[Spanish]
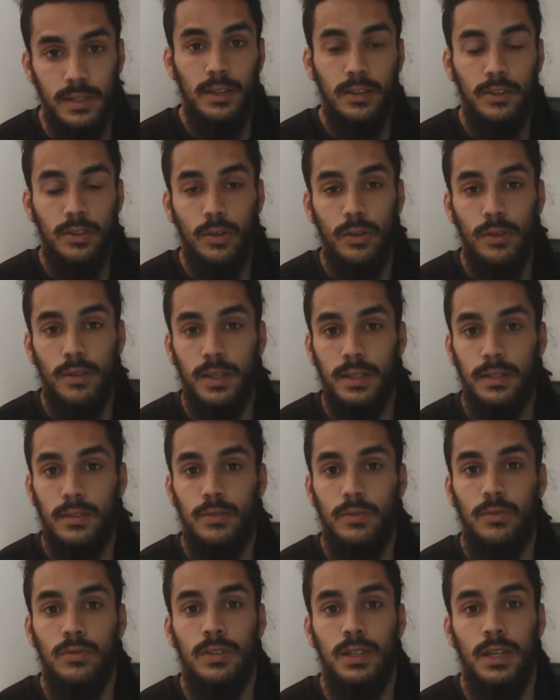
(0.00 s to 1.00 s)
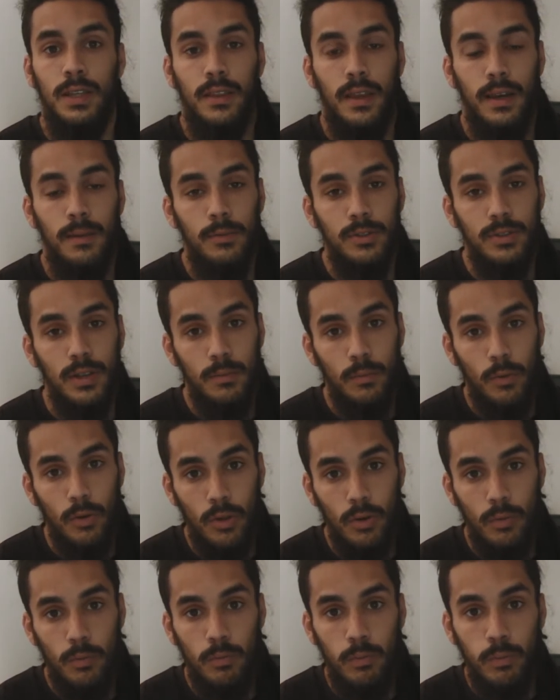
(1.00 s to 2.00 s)
Entonces, utilizaremos el
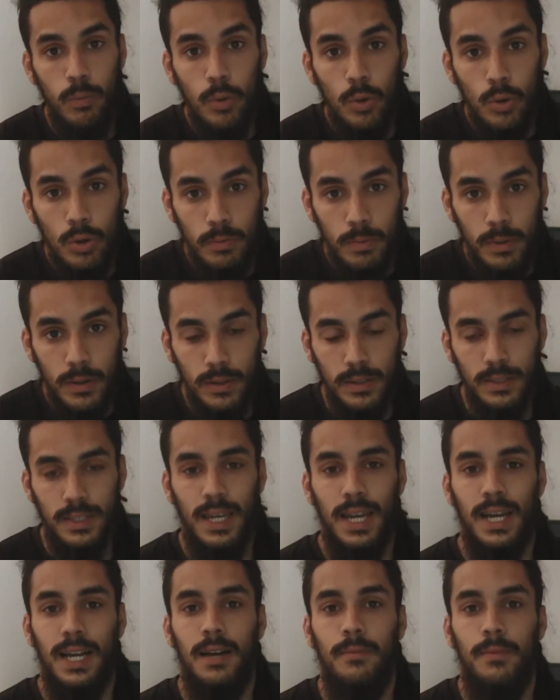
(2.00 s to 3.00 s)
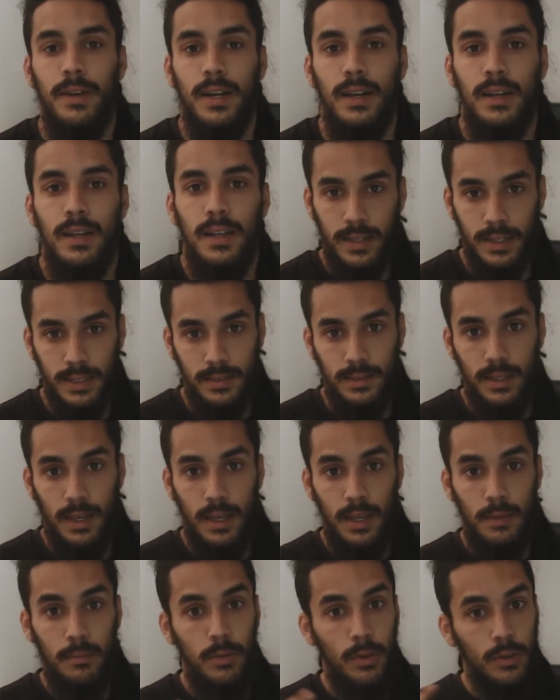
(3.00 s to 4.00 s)
modo bull de la cámara, que
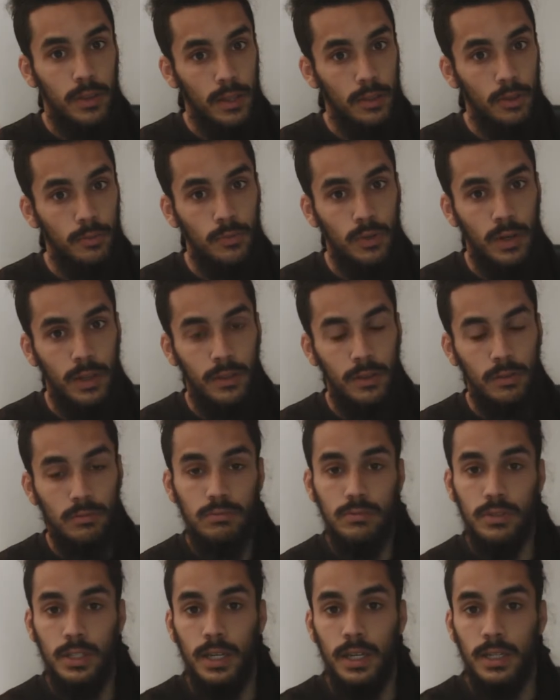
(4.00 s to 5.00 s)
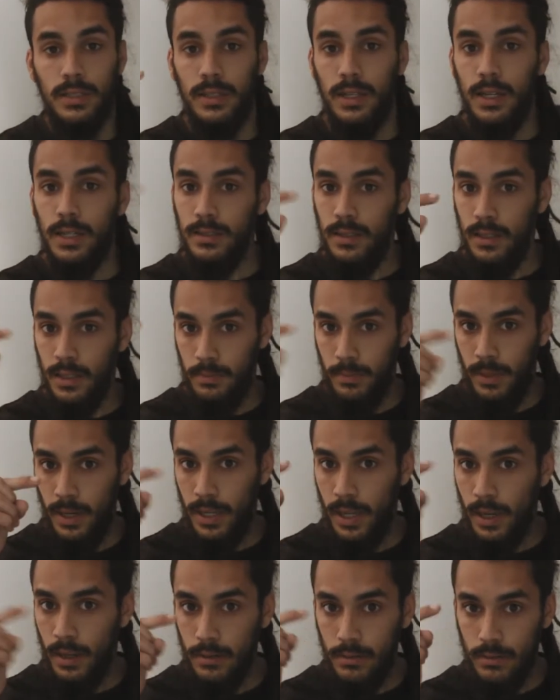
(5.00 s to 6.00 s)
está en velocidad de obturación, tiras, tiras, tiras para
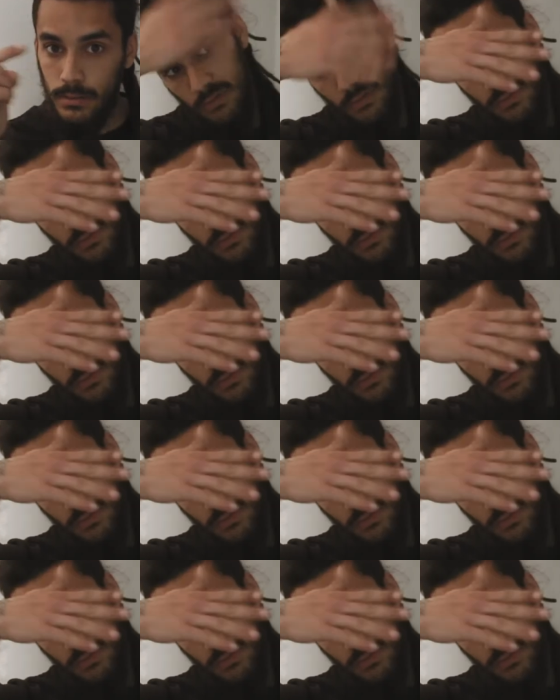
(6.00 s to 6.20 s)
allá,